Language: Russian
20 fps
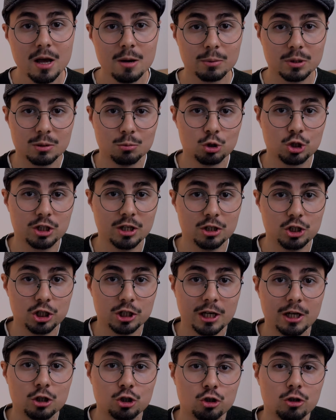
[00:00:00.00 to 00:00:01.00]
потому что я
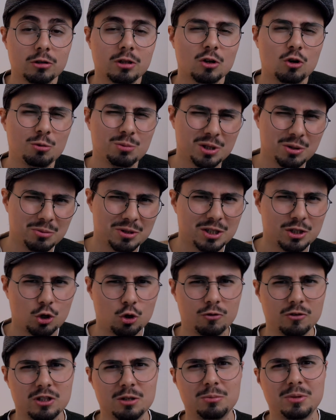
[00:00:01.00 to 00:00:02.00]
считаю, что о таком
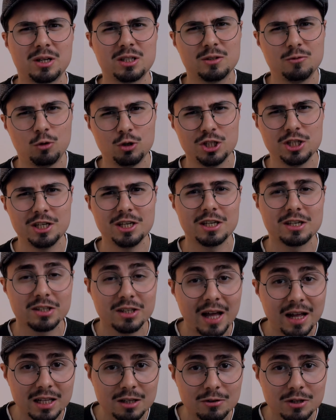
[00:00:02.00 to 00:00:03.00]
замаскированном разводе и
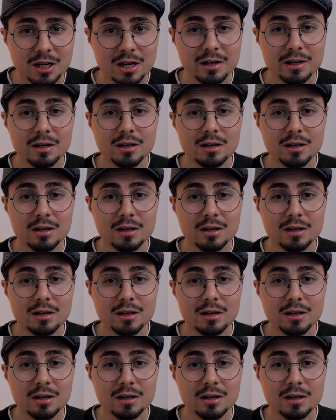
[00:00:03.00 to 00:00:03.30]
кидалове